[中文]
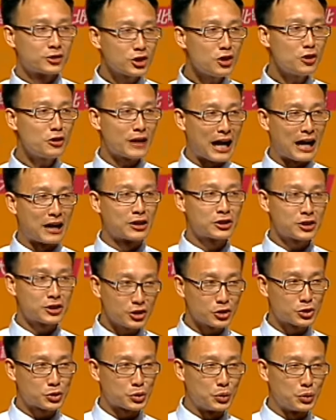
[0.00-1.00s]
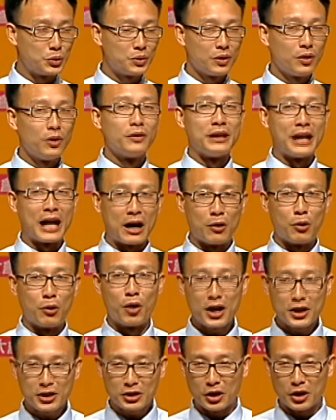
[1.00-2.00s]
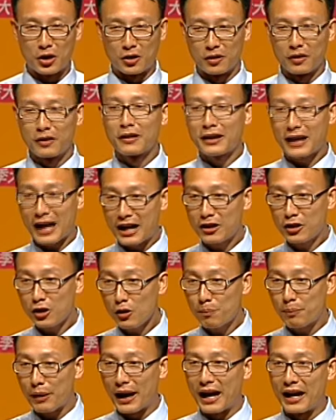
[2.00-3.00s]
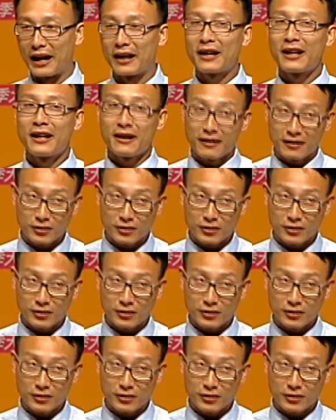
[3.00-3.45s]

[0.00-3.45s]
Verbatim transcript: 做人做事，若有法度解救别人，